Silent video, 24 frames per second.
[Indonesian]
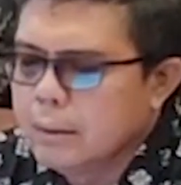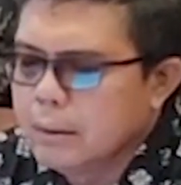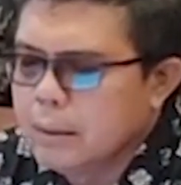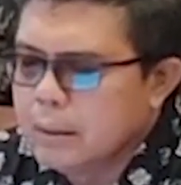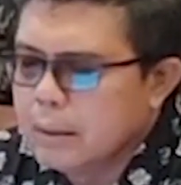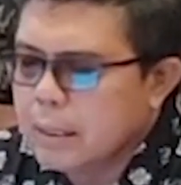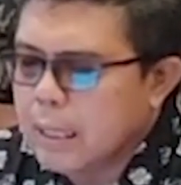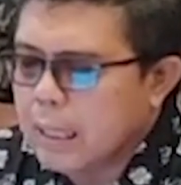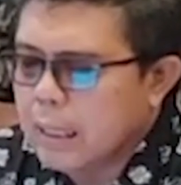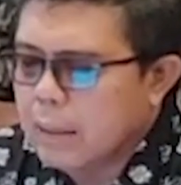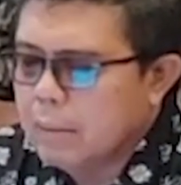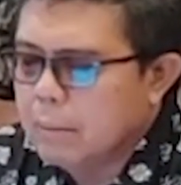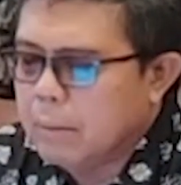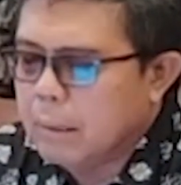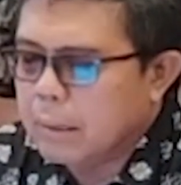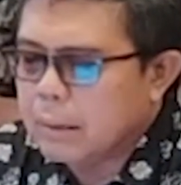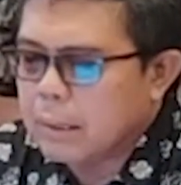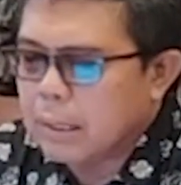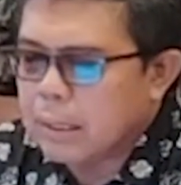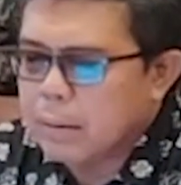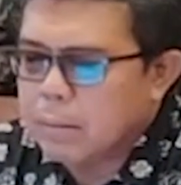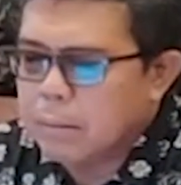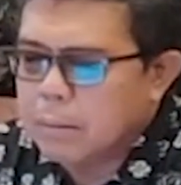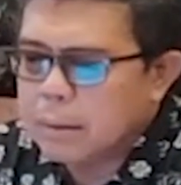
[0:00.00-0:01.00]
di
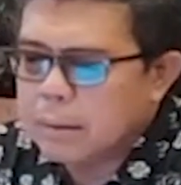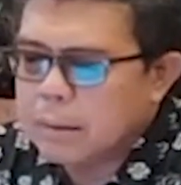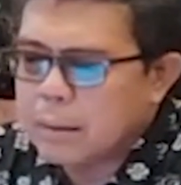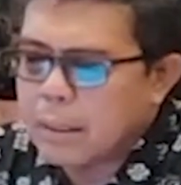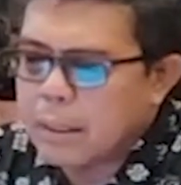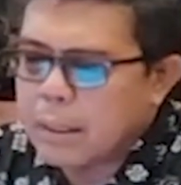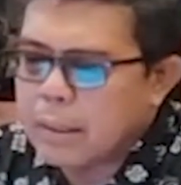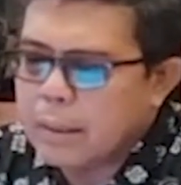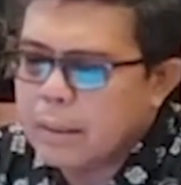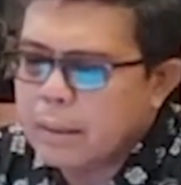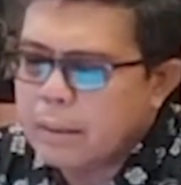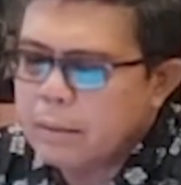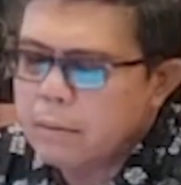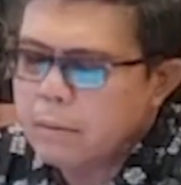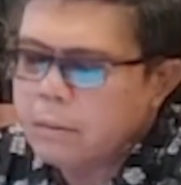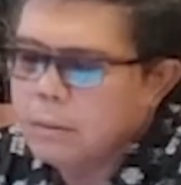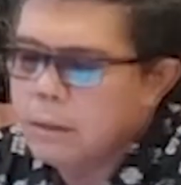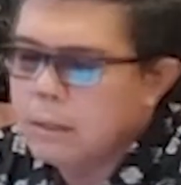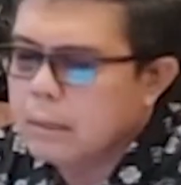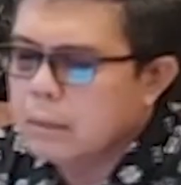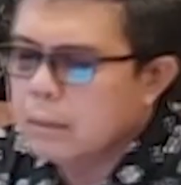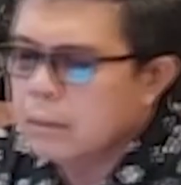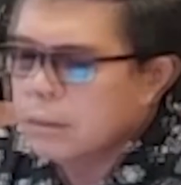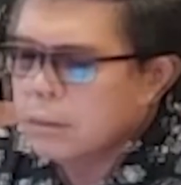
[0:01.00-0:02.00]
kalimat-kalimat terakhir itu
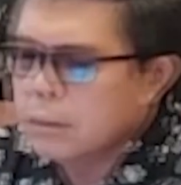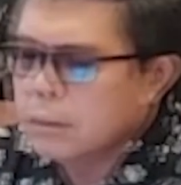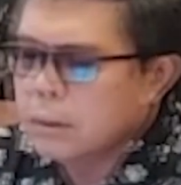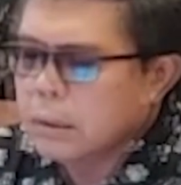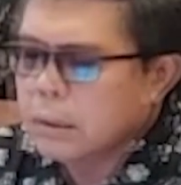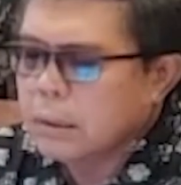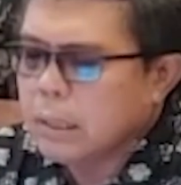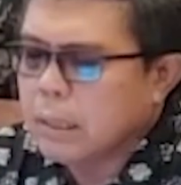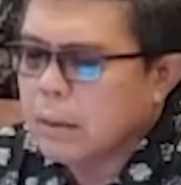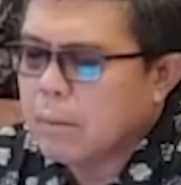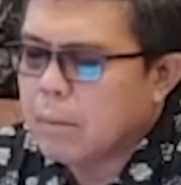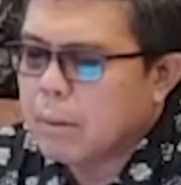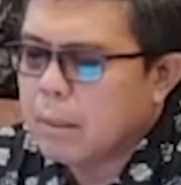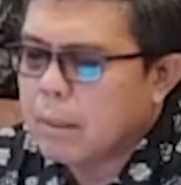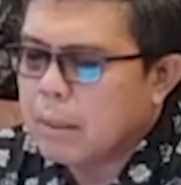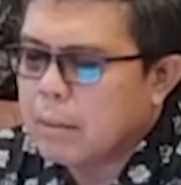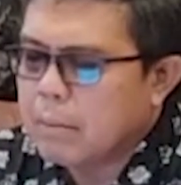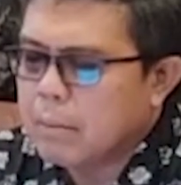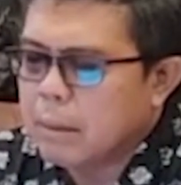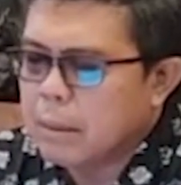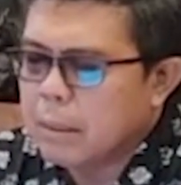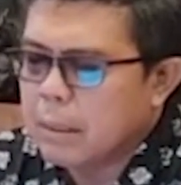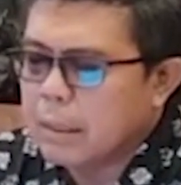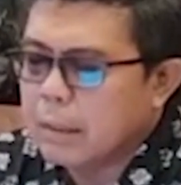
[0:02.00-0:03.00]
kan tentang
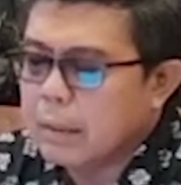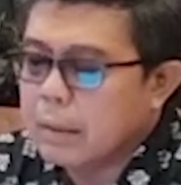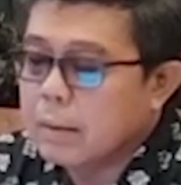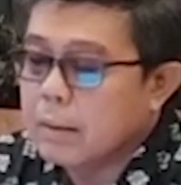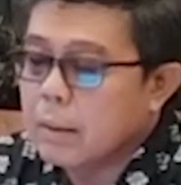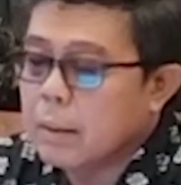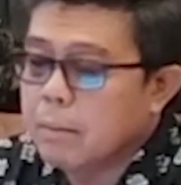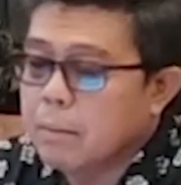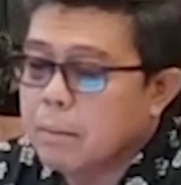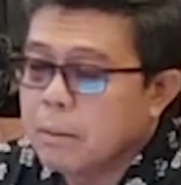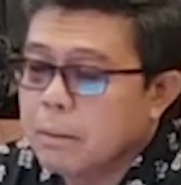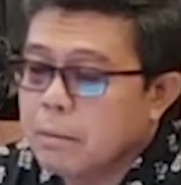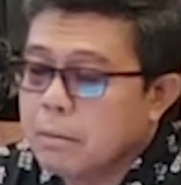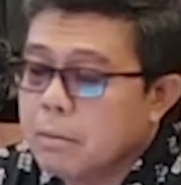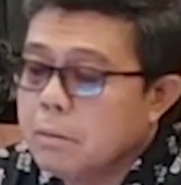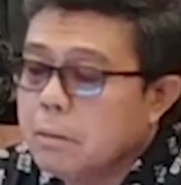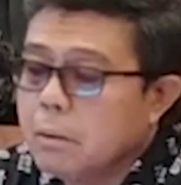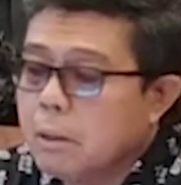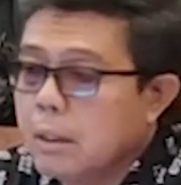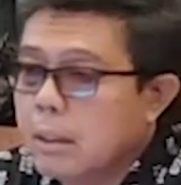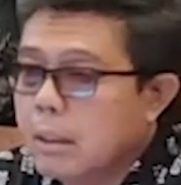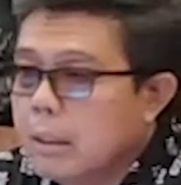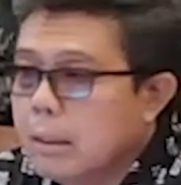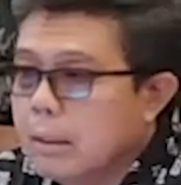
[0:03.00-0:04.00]
bagaimana kita
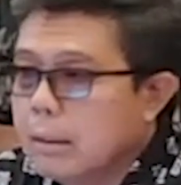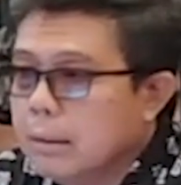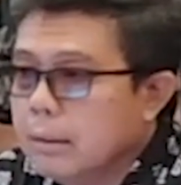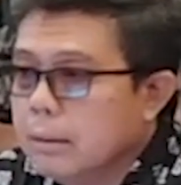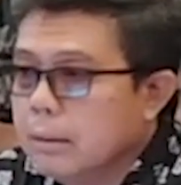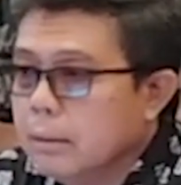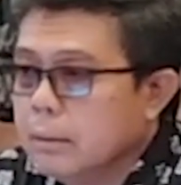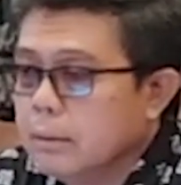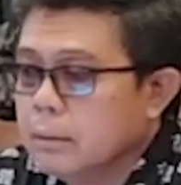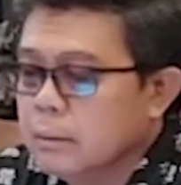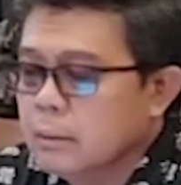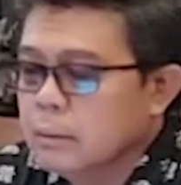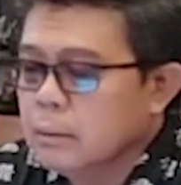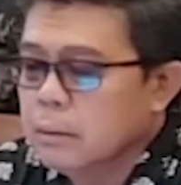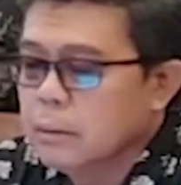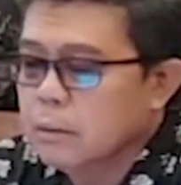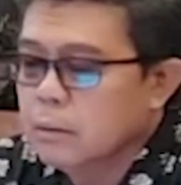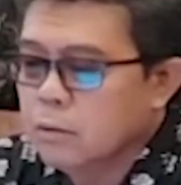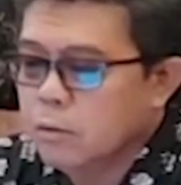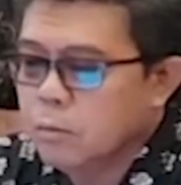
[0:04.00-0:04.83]
berdoa yeah.